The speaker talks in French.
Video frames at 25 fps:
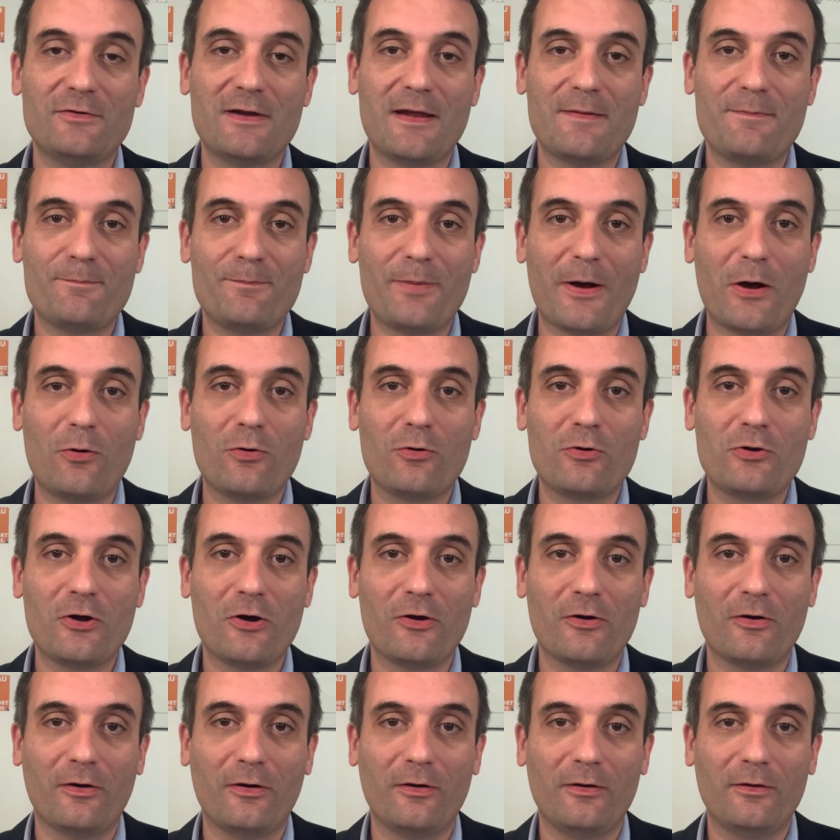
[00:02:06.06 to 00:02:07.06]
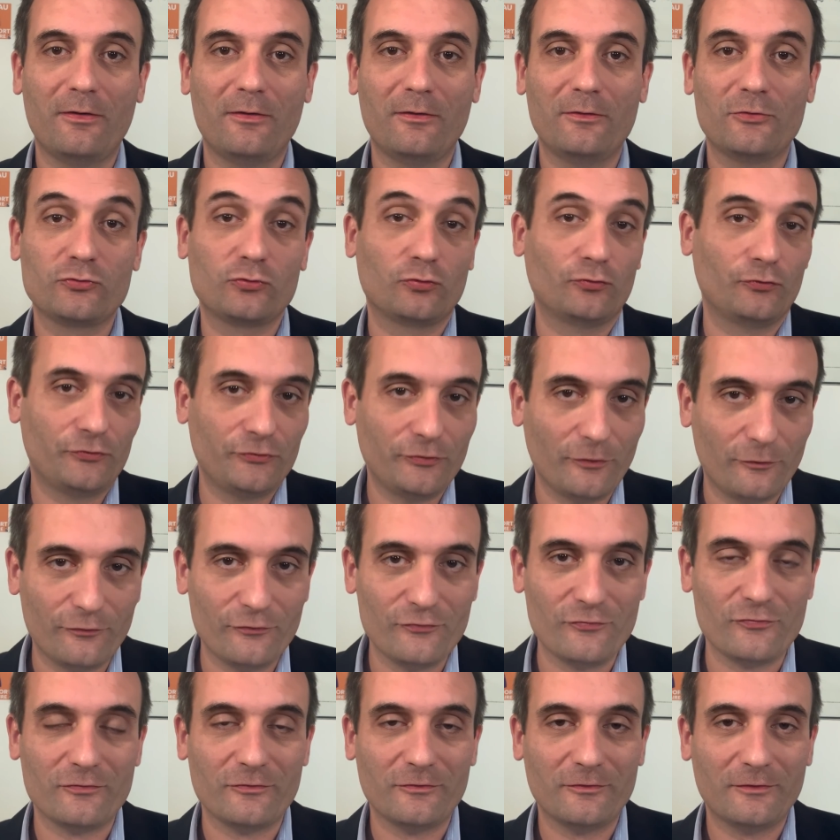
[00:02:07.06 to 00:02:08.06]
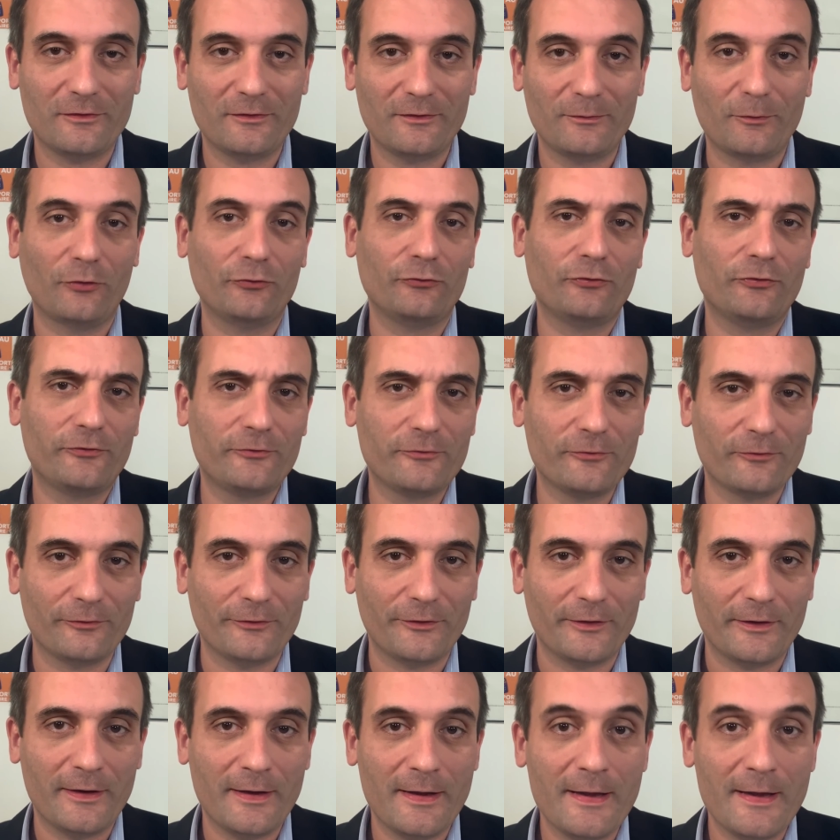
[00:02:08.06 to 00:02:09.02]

l'êtes pas encore. Je compte sur vous, en deux secondes.